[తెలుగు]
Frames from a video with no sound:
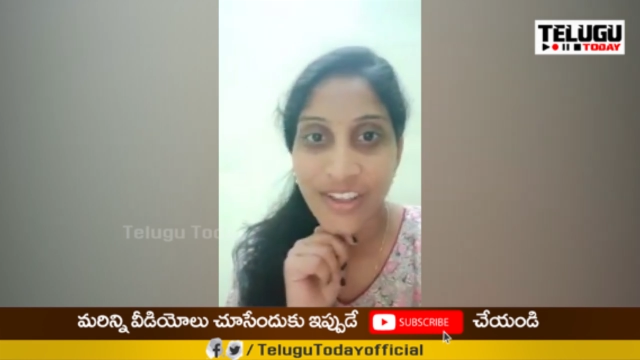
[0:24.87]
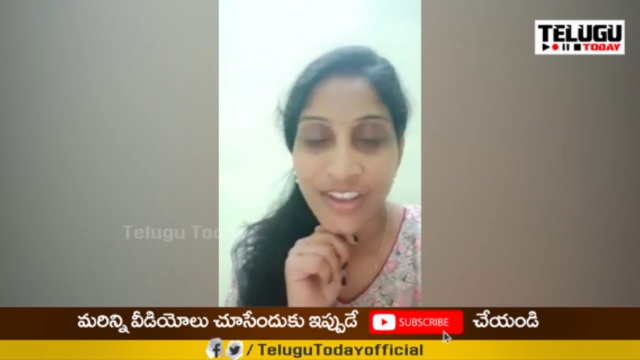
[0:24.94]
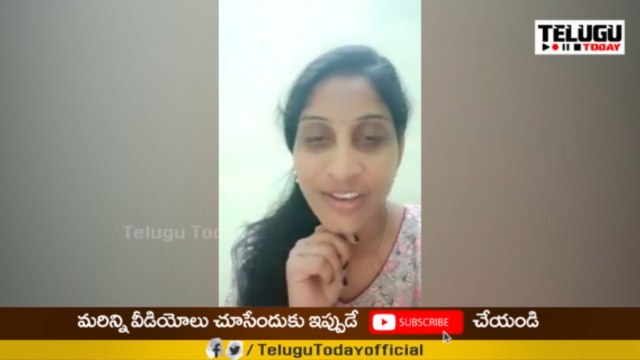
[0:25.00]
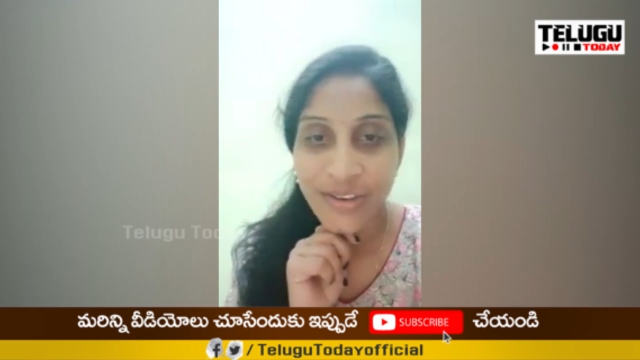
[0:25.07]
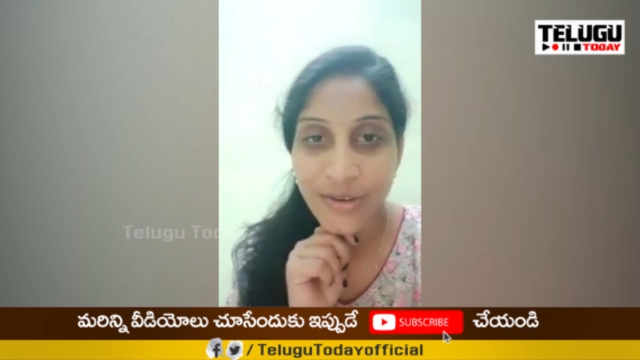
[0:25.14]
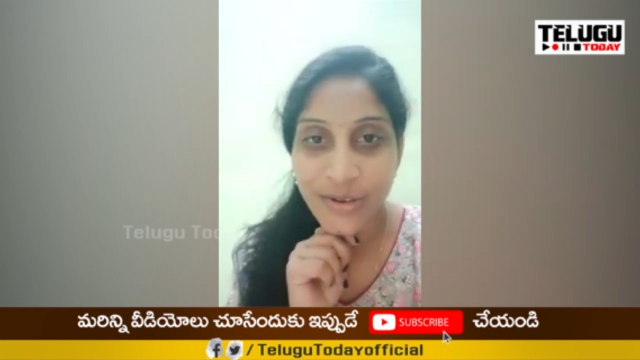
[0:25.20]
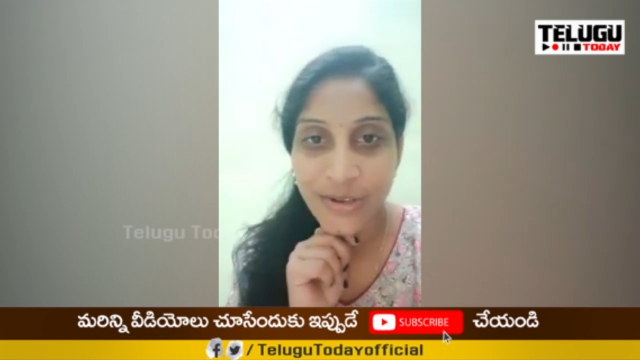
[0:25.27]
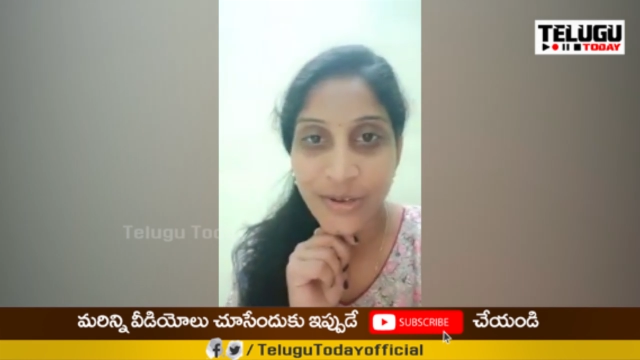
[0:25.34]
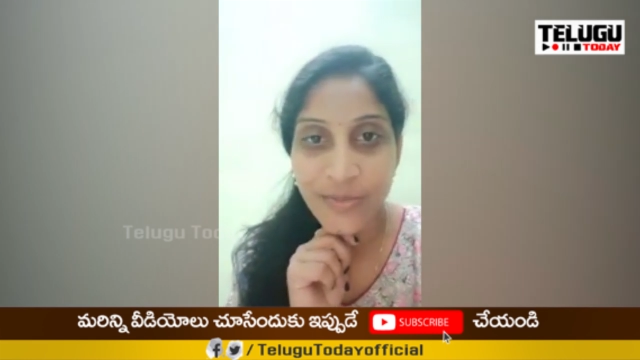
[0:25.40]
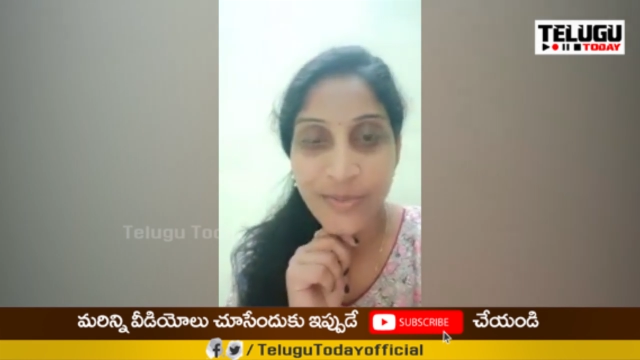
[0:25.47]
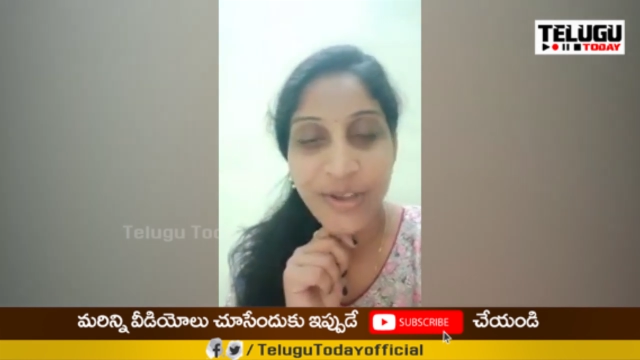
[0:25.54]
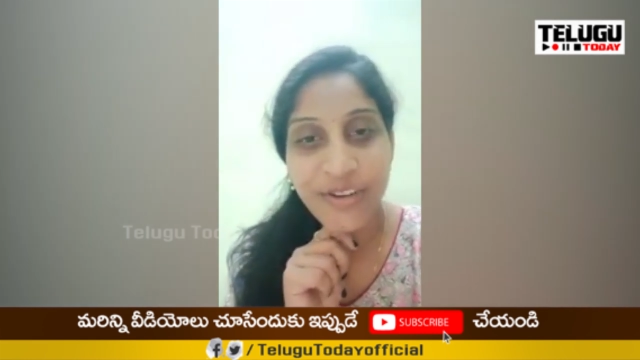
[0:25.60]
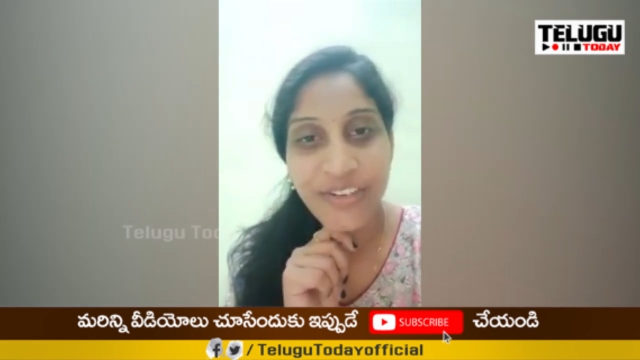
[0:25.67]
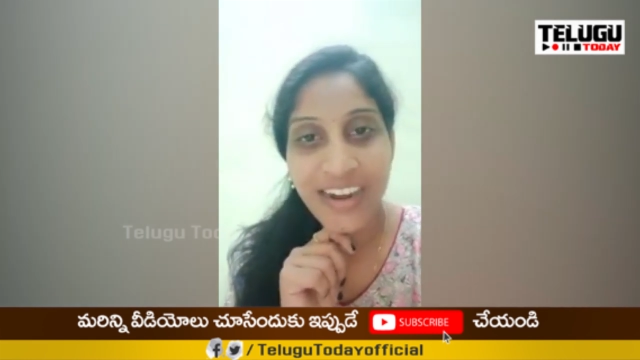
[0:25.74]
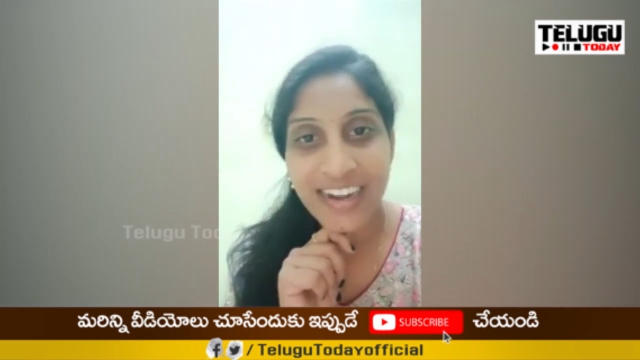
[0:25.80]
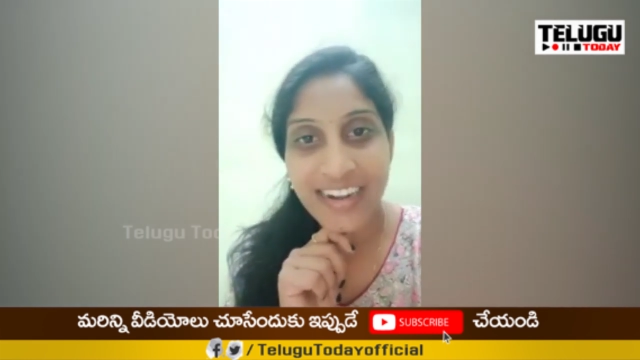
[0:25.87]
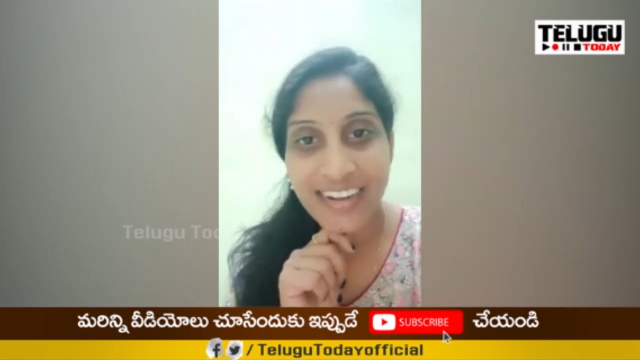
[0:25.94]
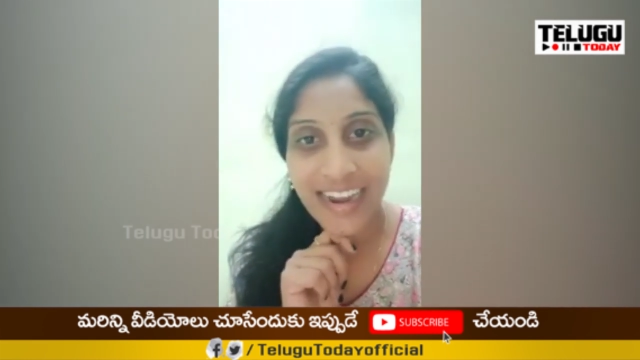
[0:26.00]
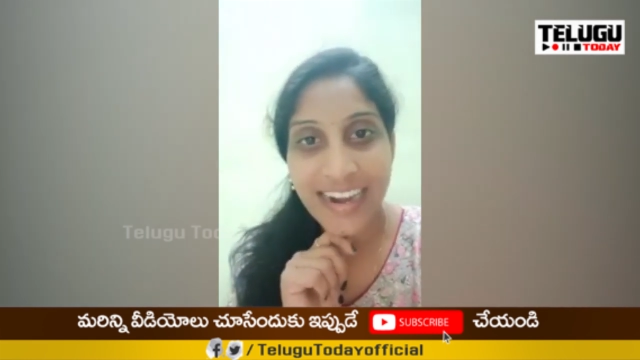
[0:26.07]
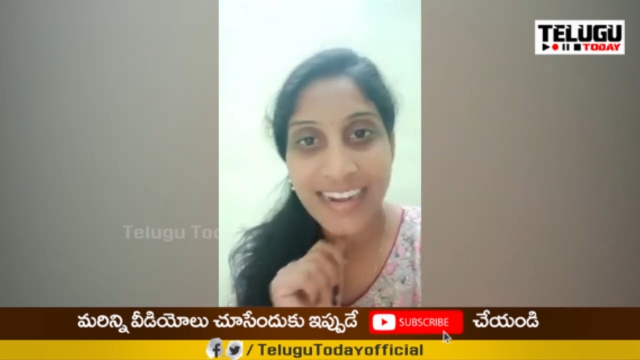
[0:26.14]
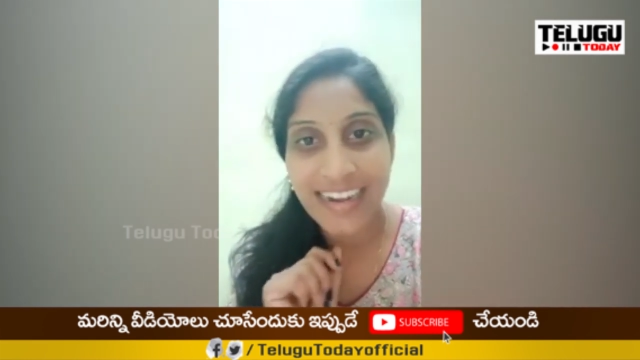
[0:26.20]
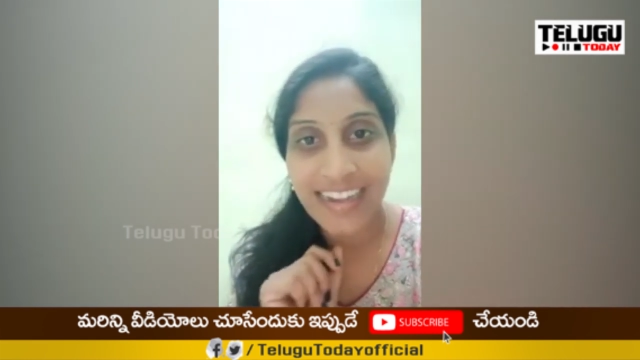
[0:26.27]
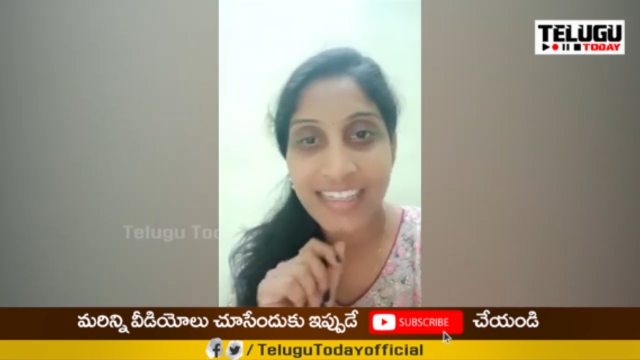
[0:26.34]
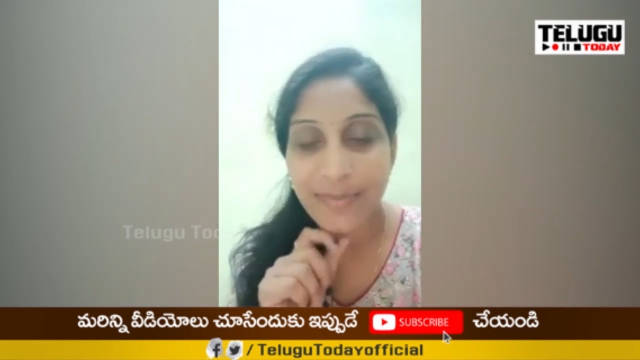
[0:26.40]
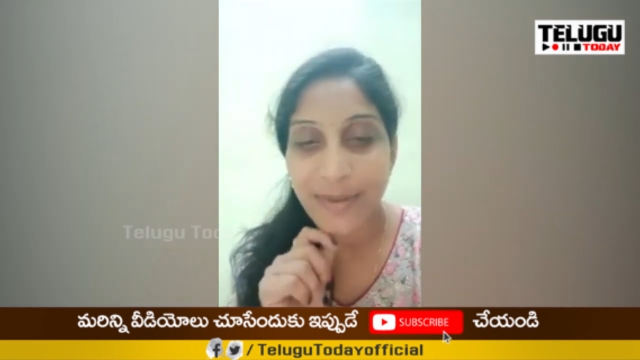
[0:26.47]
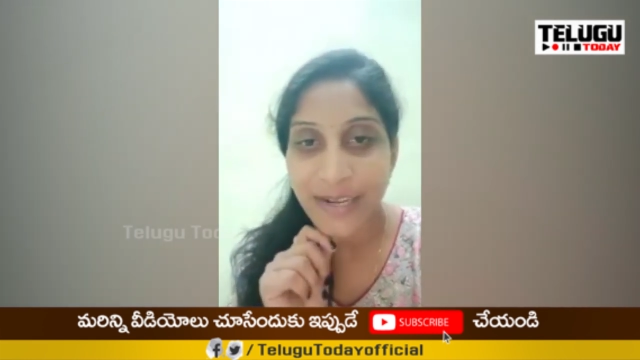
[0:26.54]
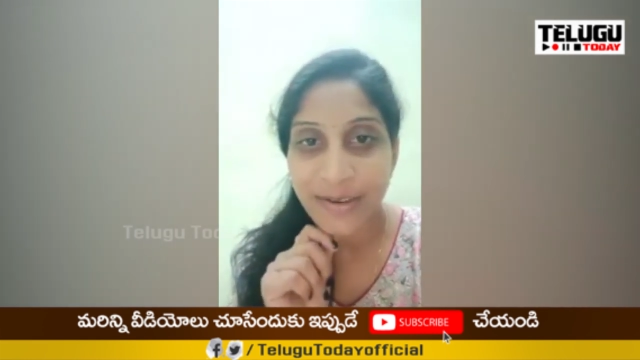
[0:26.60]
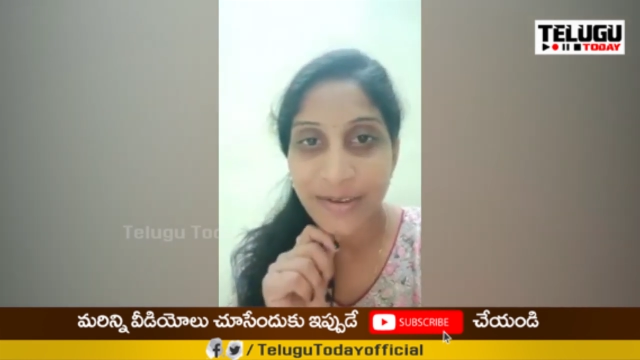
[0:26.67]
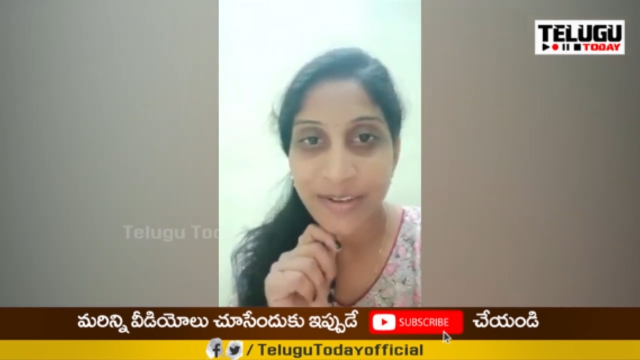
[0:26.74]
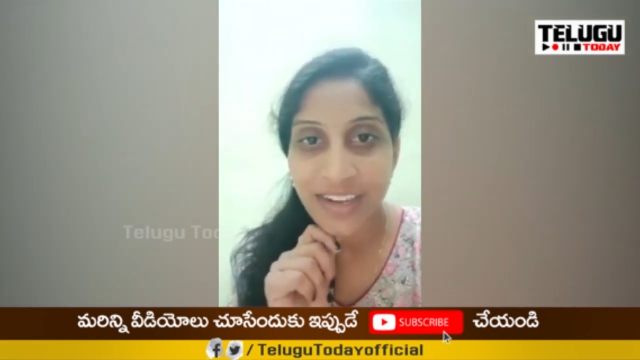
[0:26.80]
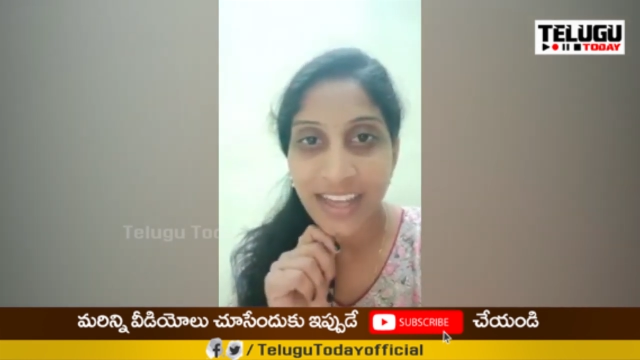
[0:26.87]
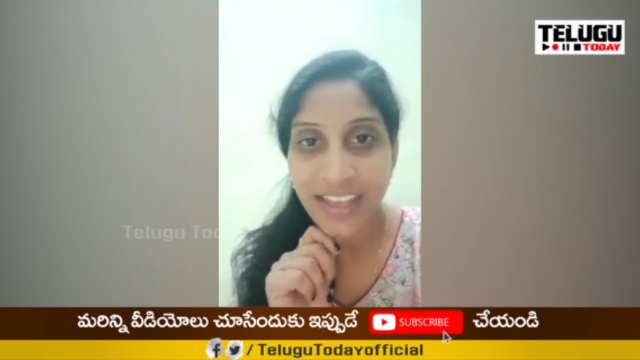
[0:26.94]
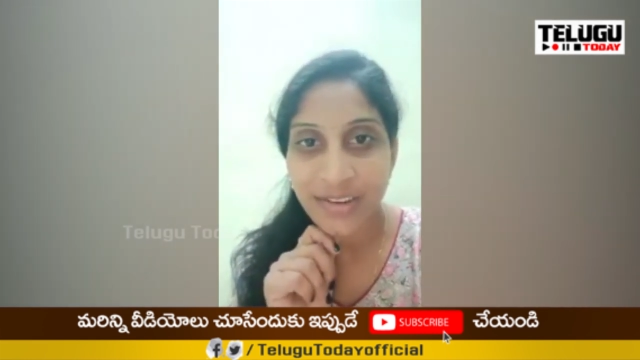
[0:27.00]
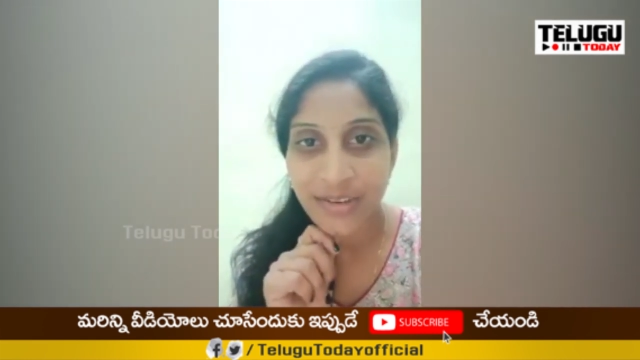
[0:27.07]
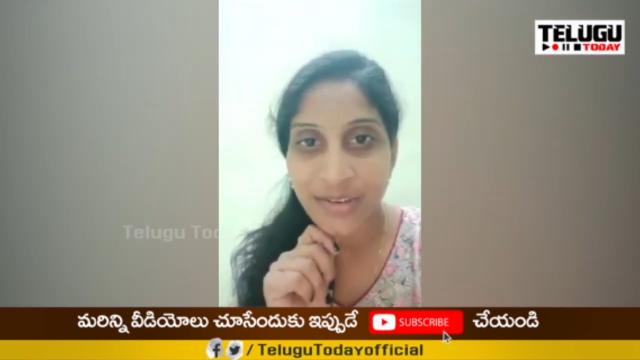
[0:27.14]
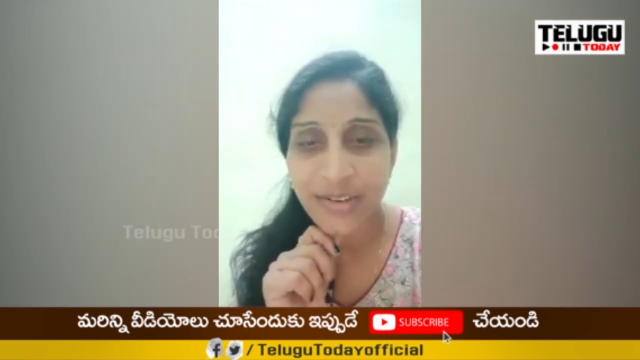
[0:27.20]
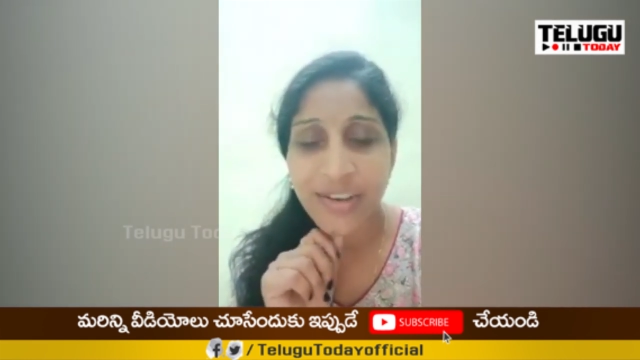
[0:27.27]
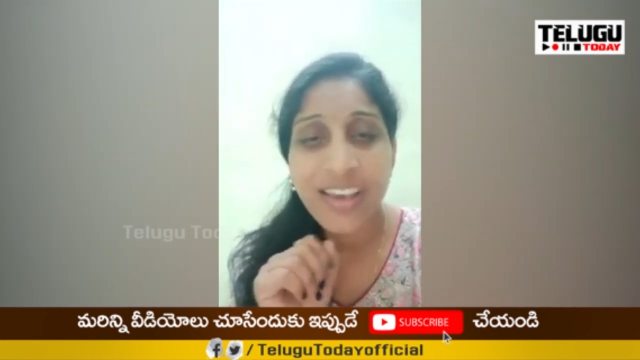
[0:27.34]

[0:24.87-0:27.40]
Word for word: యూట్యూబ్లో వాళ్ళు టైటిల్స్ పెట్టుకుంటారు